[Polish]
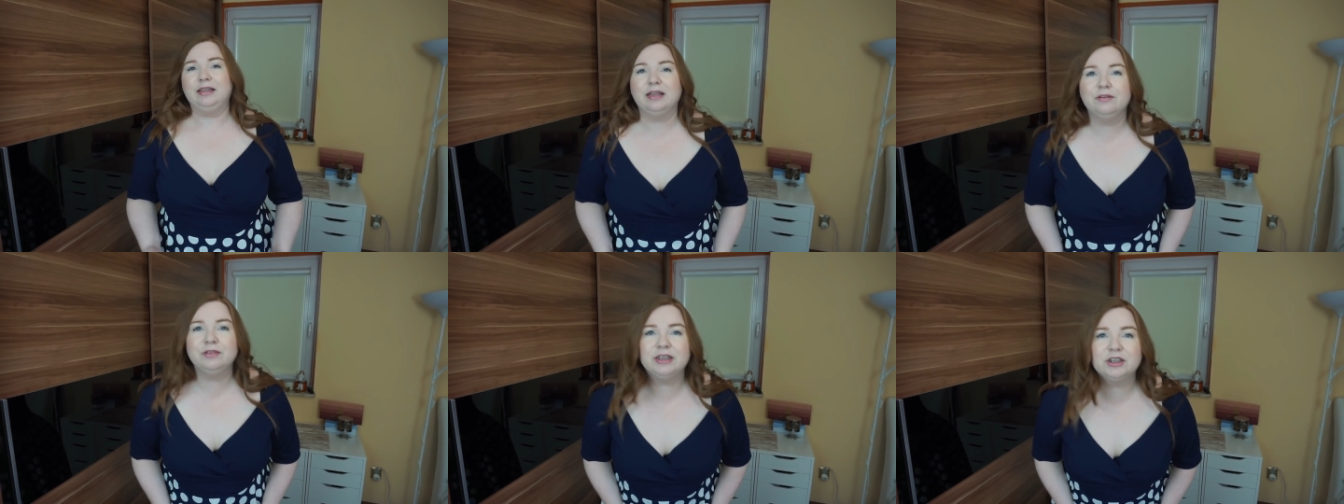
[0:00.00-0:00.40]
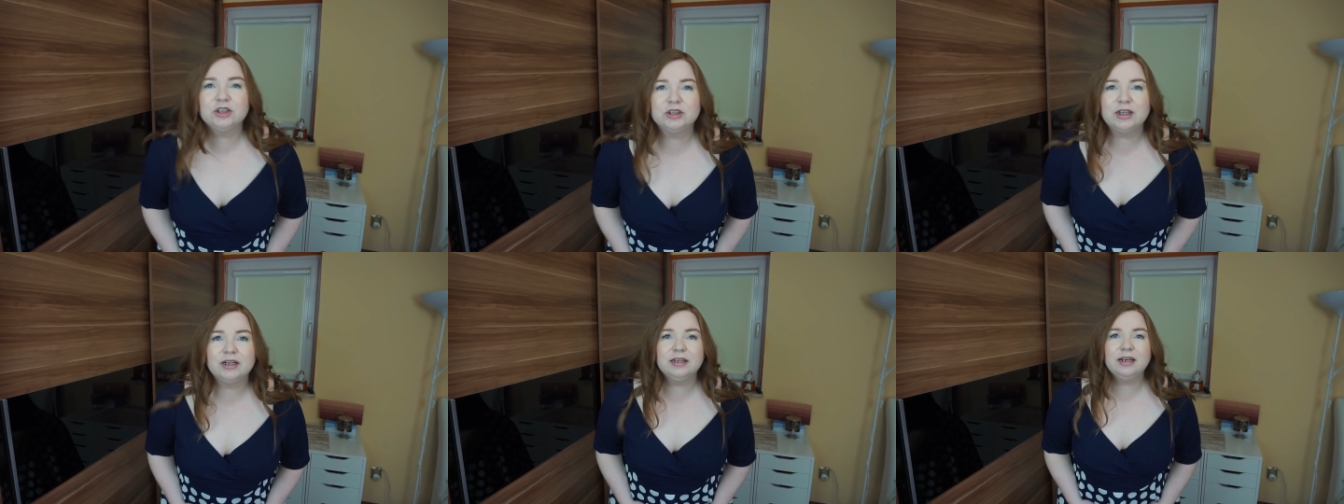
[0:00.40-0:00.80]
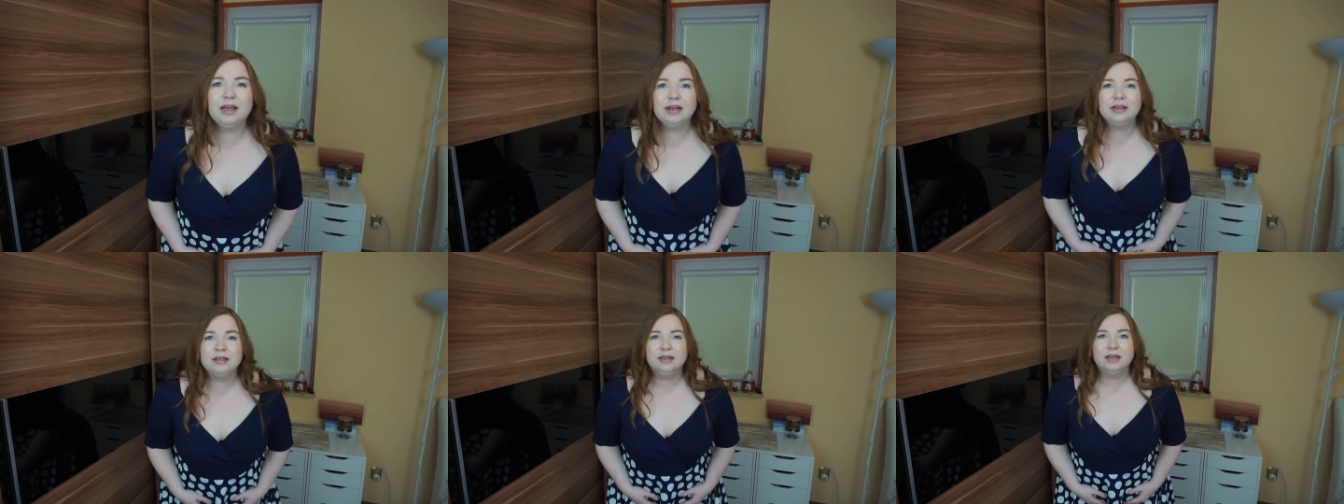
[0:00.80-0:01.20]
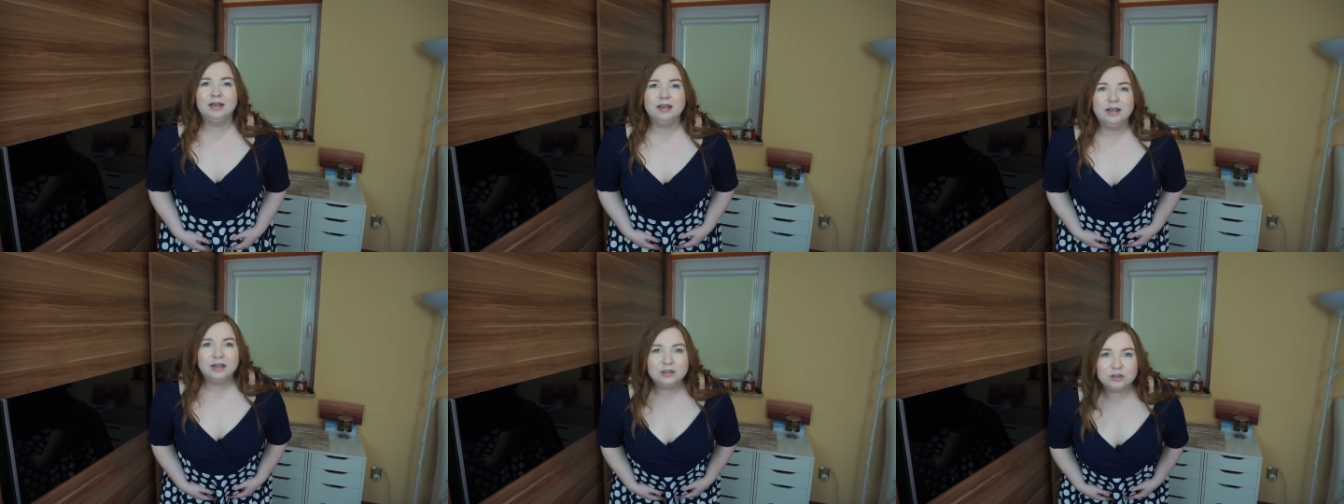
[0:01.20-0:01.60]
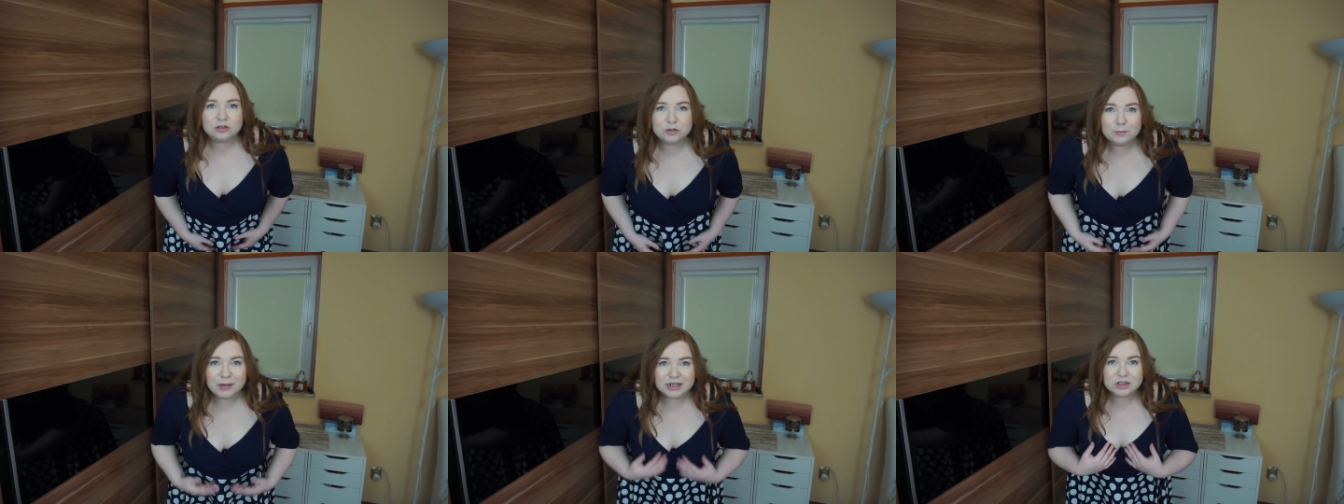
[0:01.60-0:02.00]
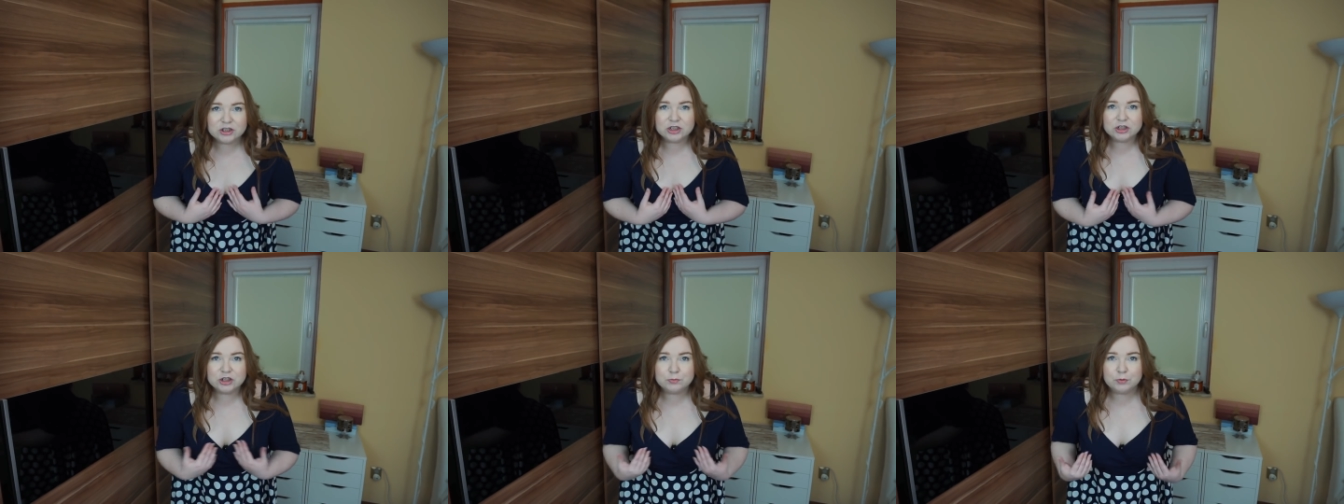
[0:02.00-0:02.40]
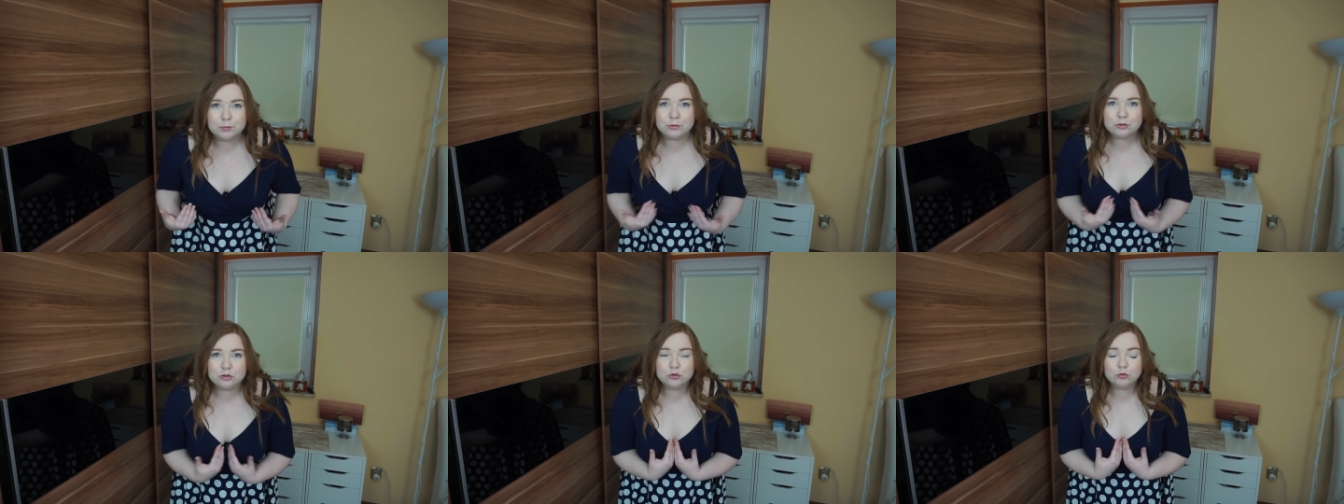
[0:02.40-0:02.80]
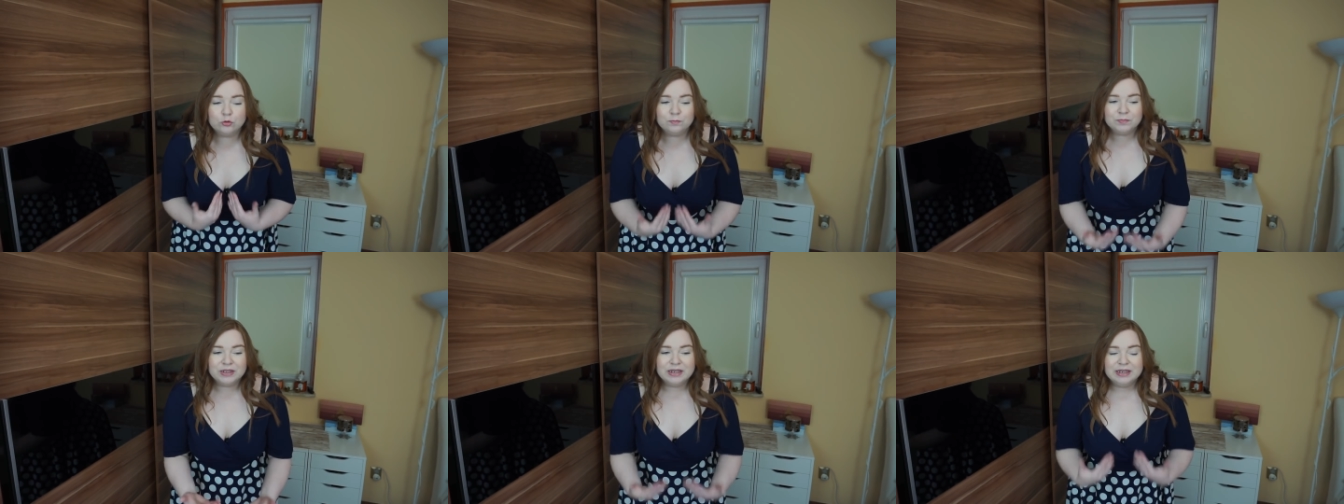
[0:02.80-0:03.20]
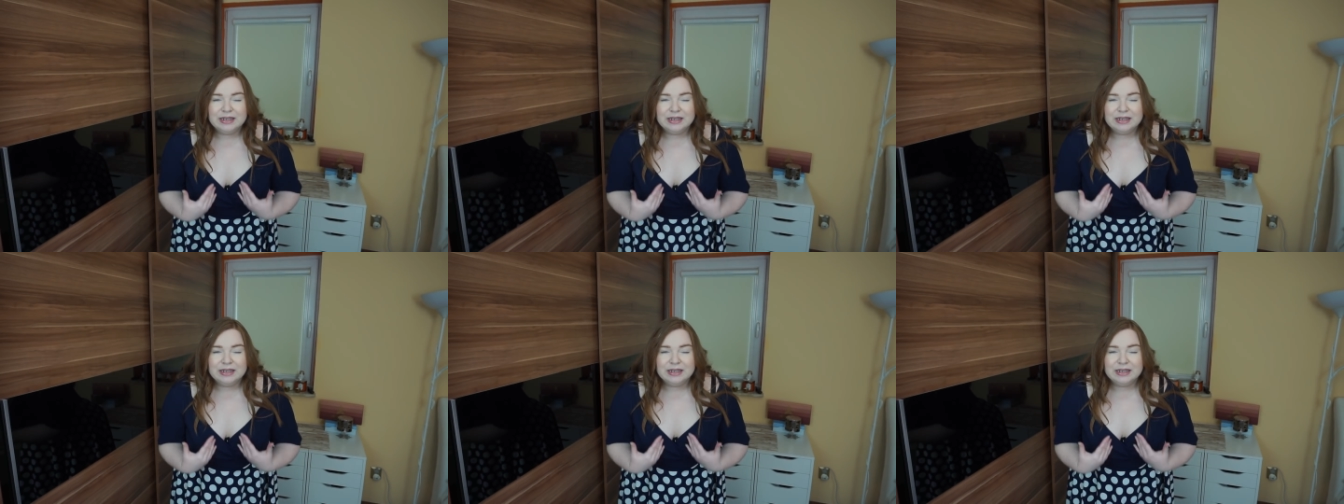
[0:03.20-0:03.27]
Nawet jak się nachylę, to zobaczcie, że po prostu